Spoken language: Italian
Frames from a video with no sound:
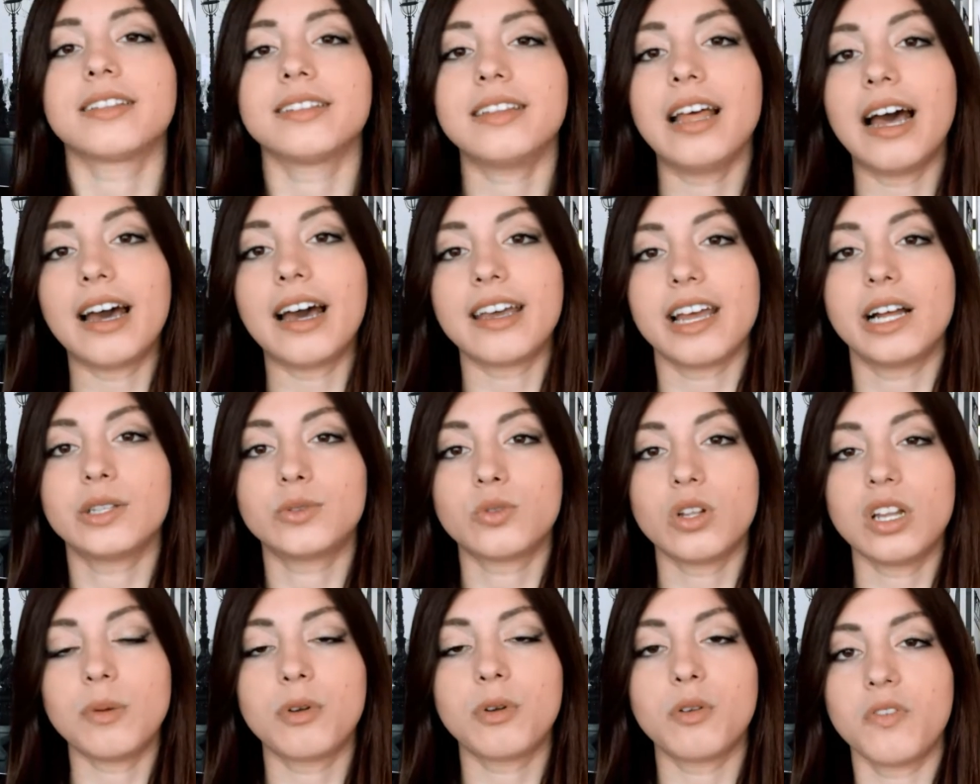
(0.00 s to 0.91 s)
Dai, al tuo
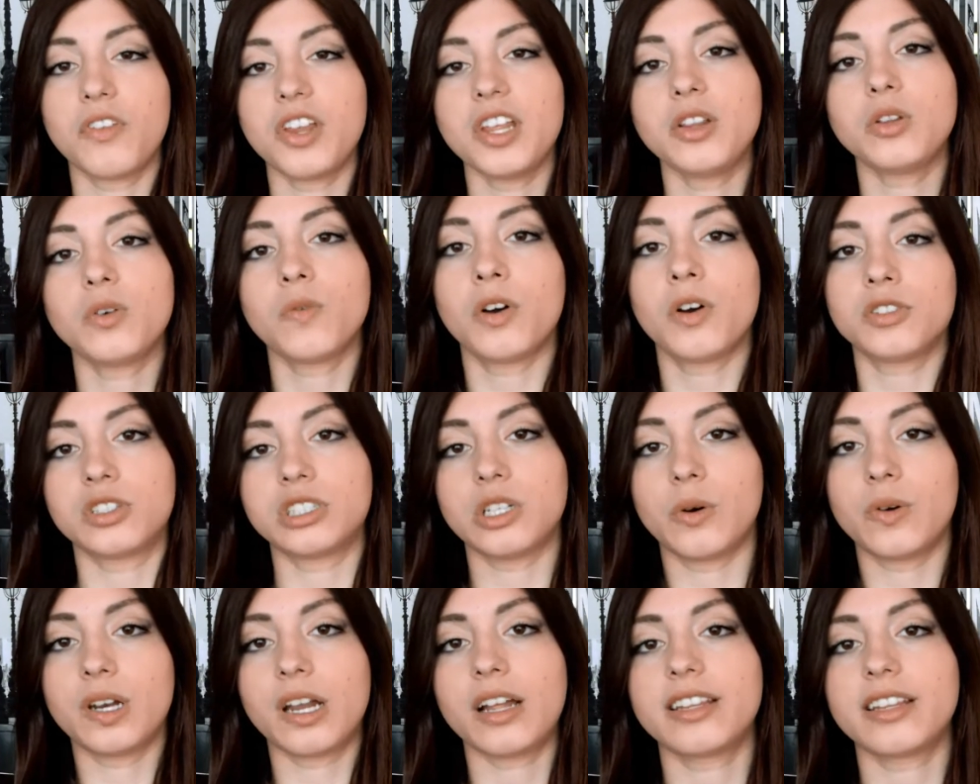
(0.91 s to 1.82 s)
libro preferito modo da
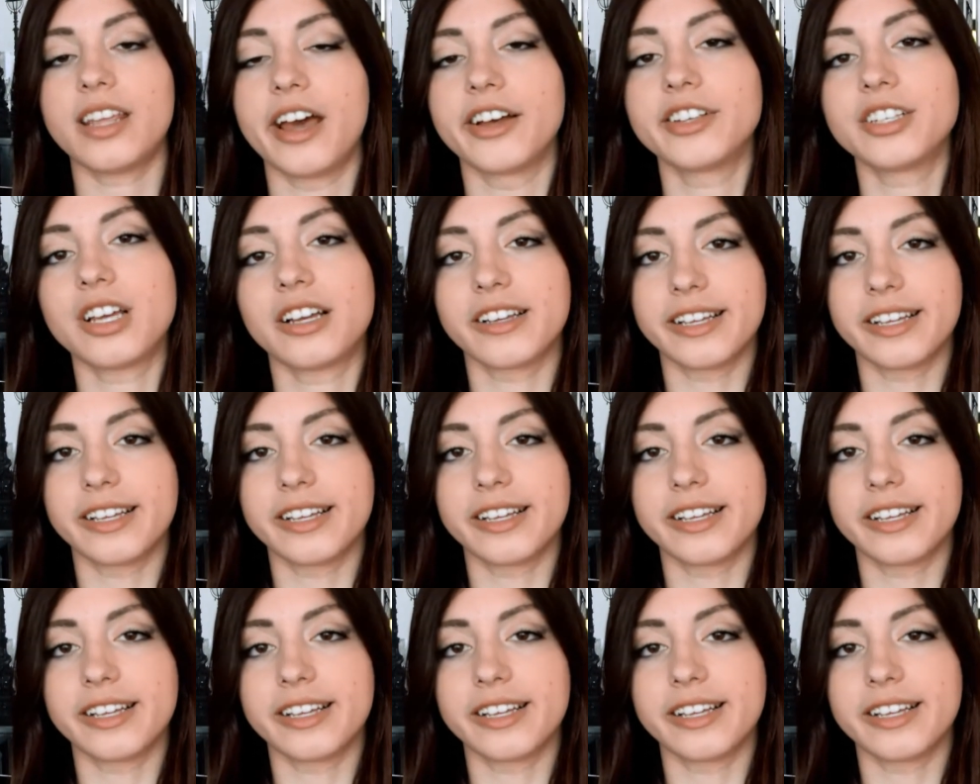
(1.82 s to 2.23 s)
1 a 10, eh,